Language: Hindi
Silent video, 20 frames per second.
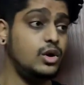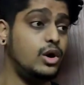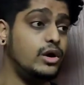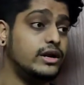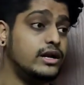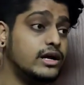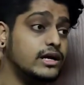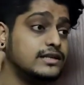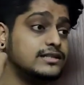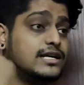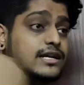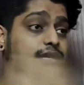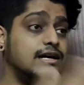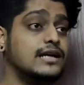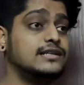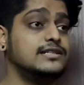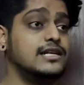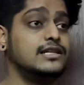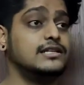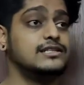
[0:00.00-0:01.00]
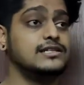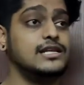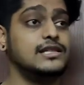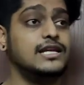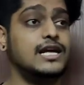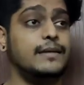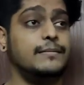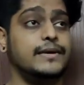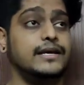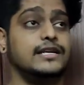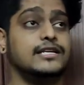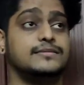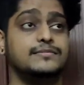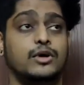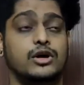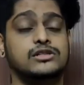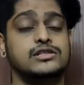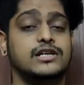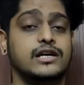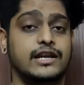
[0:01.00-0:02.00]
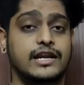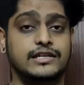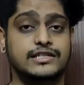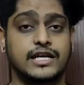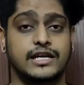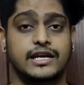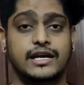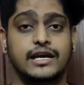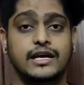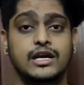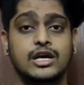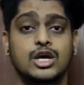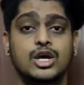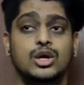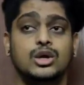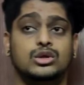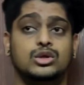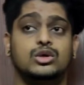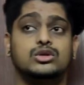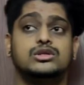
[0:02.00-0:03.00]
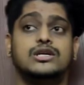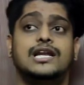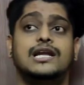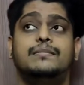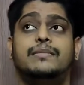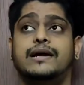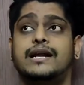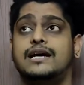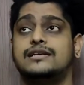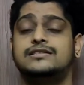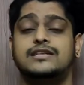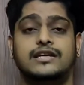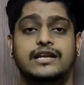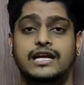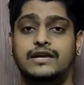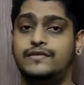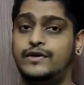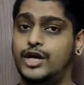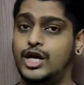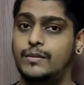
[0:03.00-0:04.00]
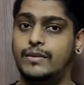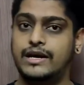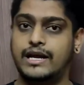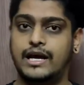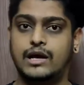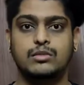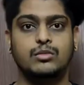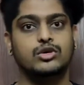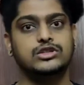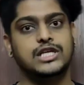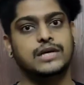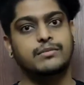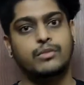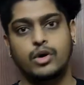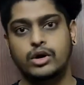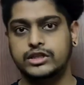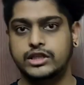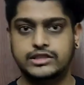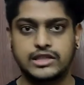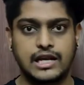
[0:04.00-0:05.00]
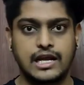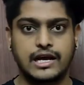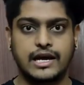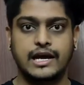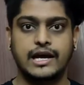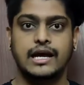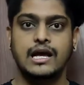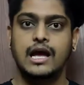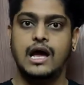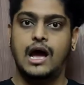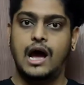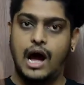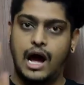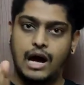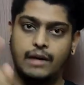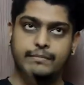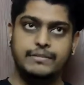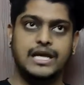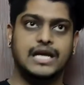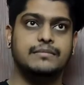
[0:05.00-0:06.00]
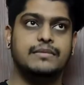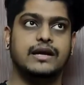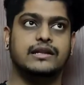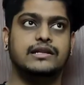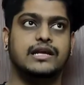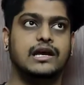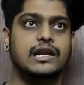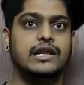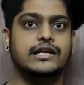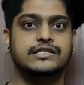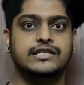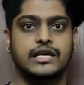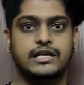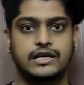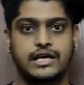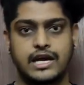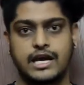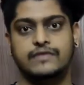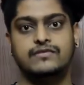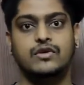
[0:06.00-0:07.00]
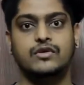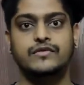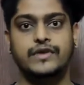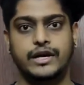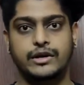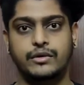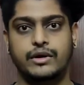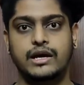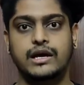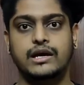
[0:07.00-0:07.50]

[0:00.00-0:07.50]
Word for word: और अगर सरकार जल्दी से जल्दी हमें रिस्पॉन्स करने चाहिए तो उसके लिए पराग सर ने एक वीडियो बनाया और मुझे बहुत अच्छा लगा है आप भी एक बार देख लीजिए ये वो वीडियो